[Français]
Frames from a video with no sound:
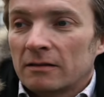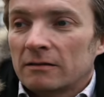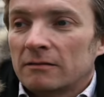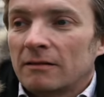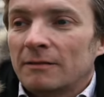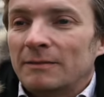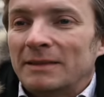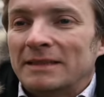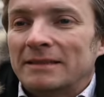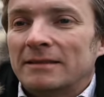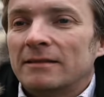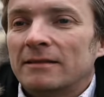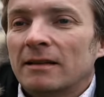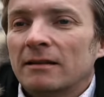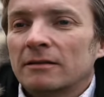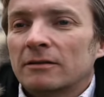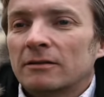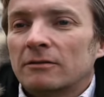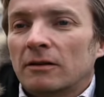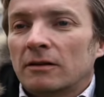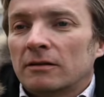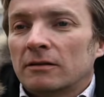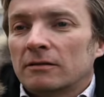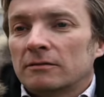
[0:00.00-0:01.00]
Non mais c'est dingue
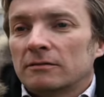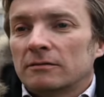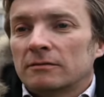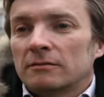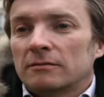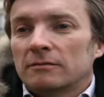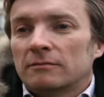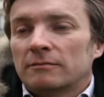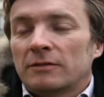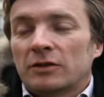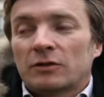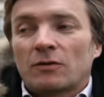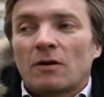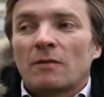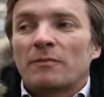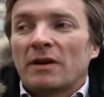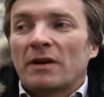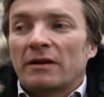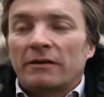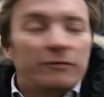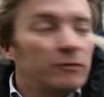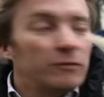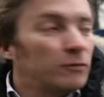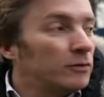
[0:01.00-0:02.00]
quoi. Moi je crois
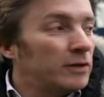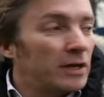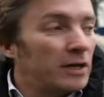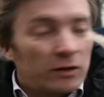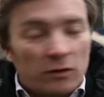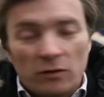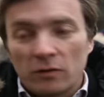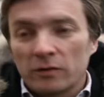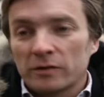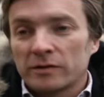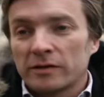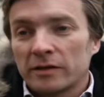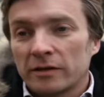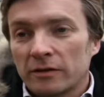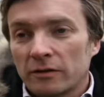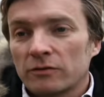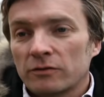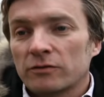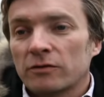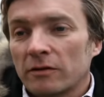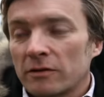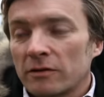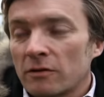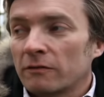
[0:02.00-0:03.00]
pas, il faut qu'on aille creuser, euh,
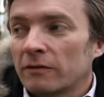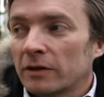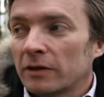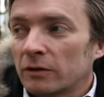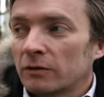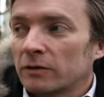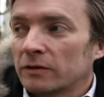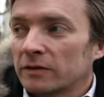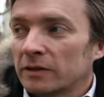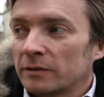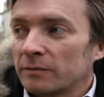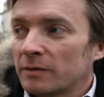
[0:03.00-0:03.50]
Johanna, on va creuser.